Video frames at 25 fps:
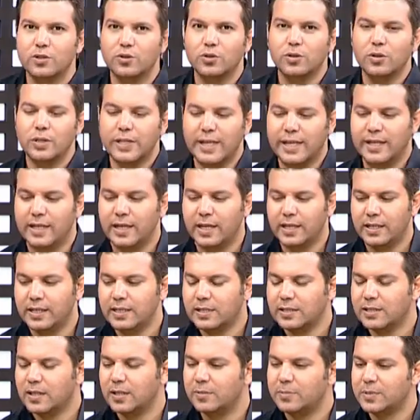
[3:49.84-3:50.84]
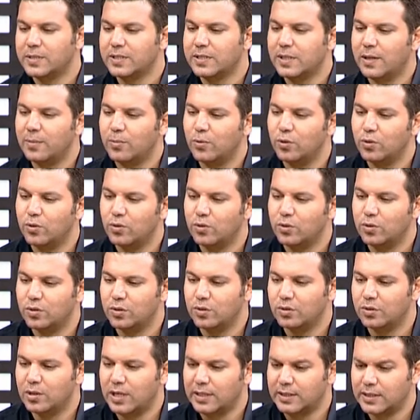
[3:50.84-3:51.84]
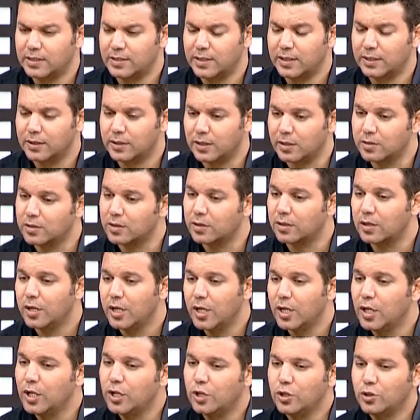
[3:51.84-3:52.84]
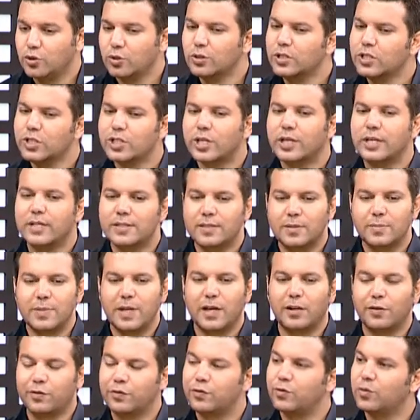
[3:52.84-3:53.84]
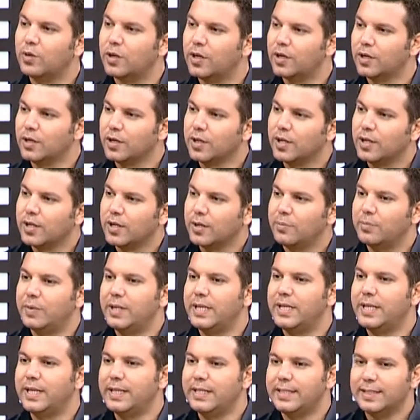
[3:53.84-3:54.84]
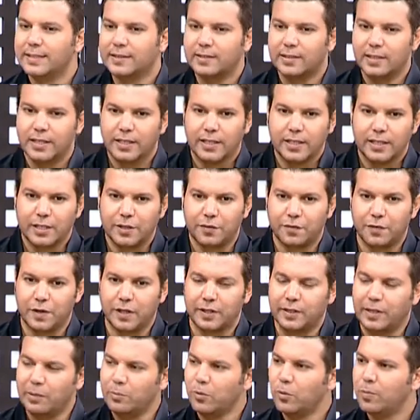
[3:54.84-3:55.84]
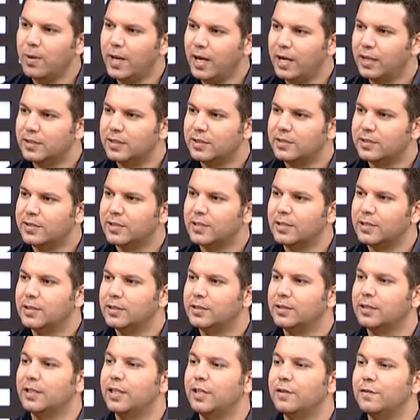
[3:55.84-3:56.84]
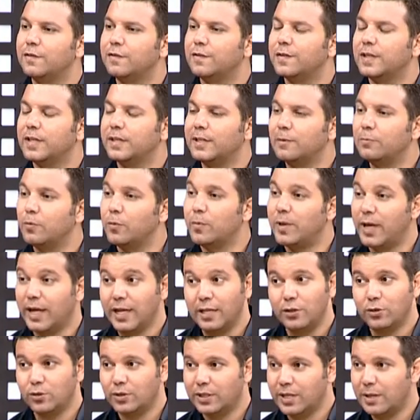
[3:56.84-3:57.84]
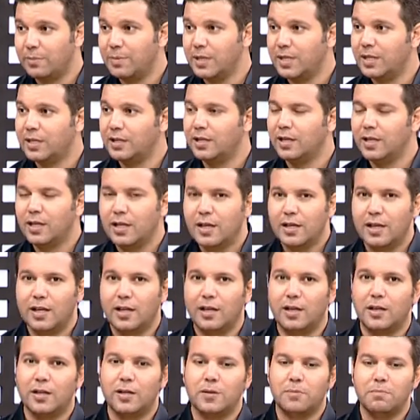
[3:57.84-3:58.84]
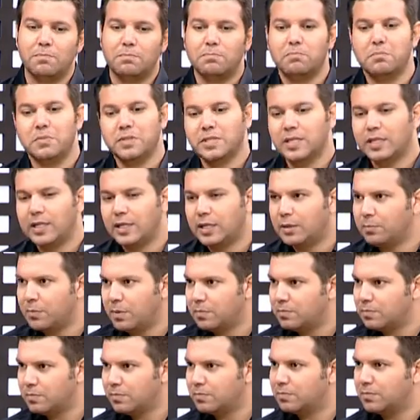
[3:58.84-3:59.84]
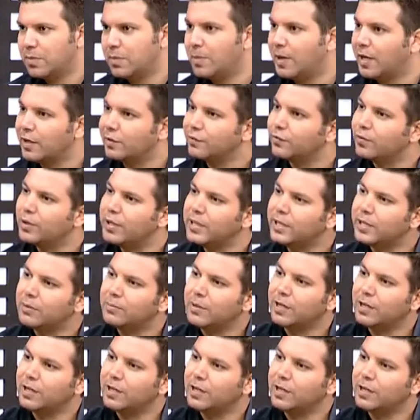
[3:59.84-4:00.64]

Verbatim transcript: شو يعني الناس اللي بيستعملوا آه، عدسات نظر شو الاشياء اللي لازم يعرفوها من ناحيه كيف يهتموا بهالعدسات كيف يهتموا بعينهم كمان آه مثلا انا ما بعرف ولكن